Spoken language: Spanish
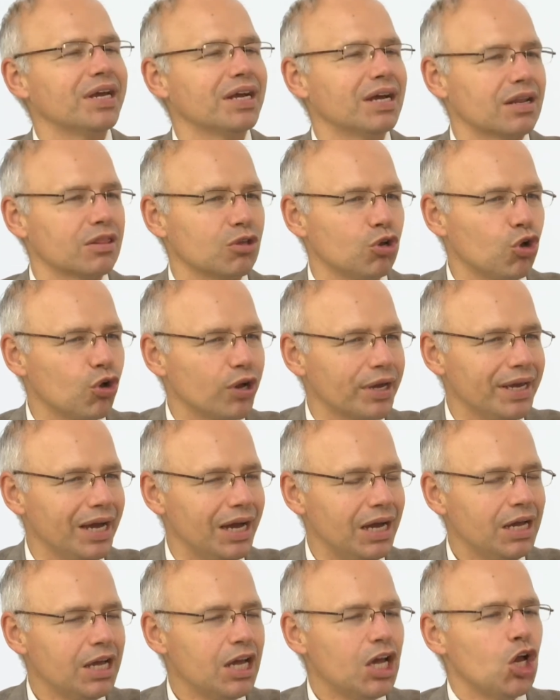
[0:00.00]
de
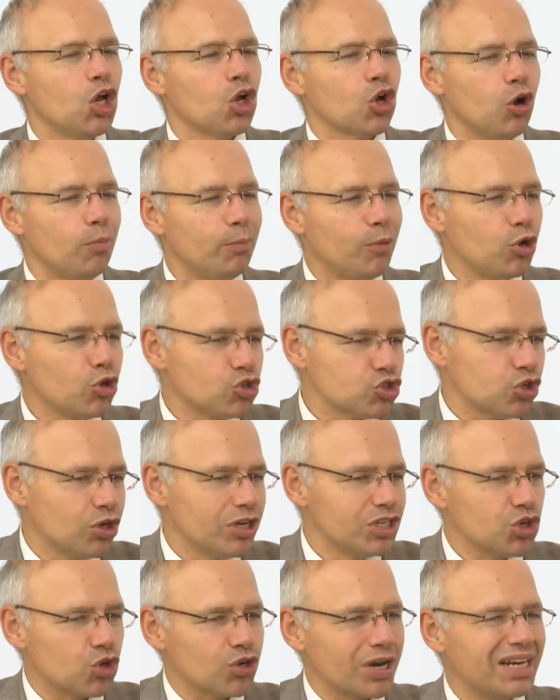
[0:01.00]
cardiología, ¿cómo lo
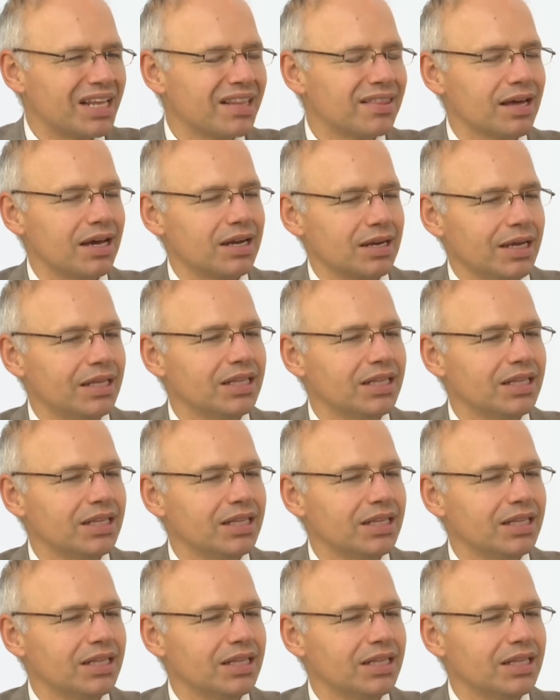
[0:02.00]
soléis organizar?